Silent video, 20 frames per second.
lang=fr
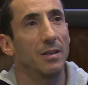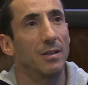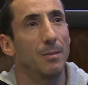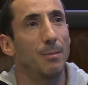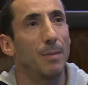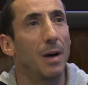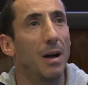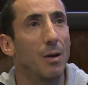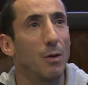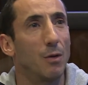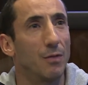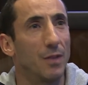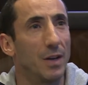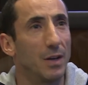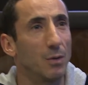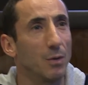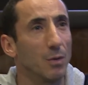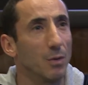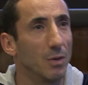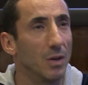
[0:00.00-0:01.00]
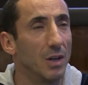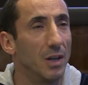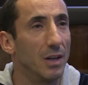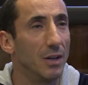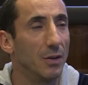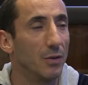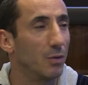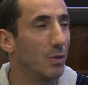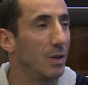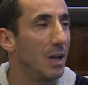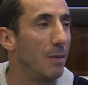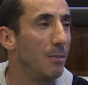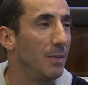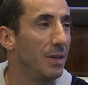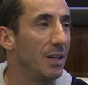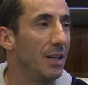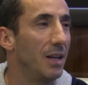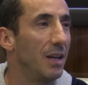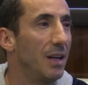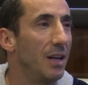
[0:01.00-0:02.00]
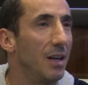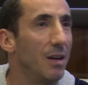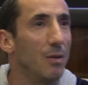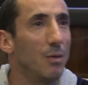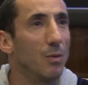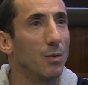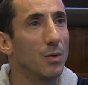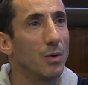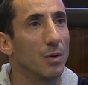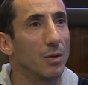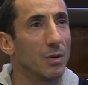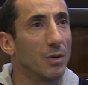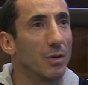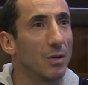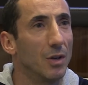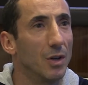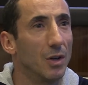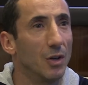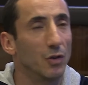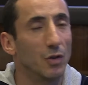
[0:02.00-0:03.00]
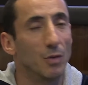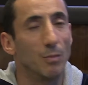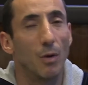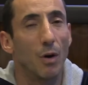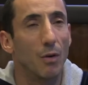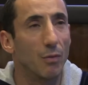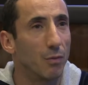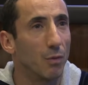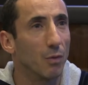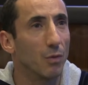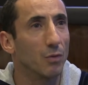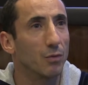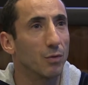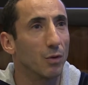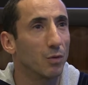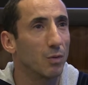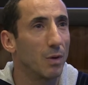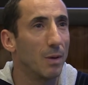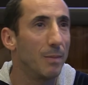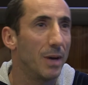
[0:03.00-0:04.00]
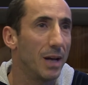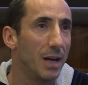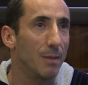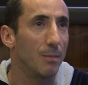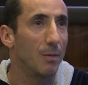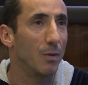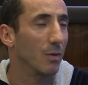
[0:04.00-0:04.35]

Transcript: C'est pas le fait de se laminer ou de se morfondre sur soi-même.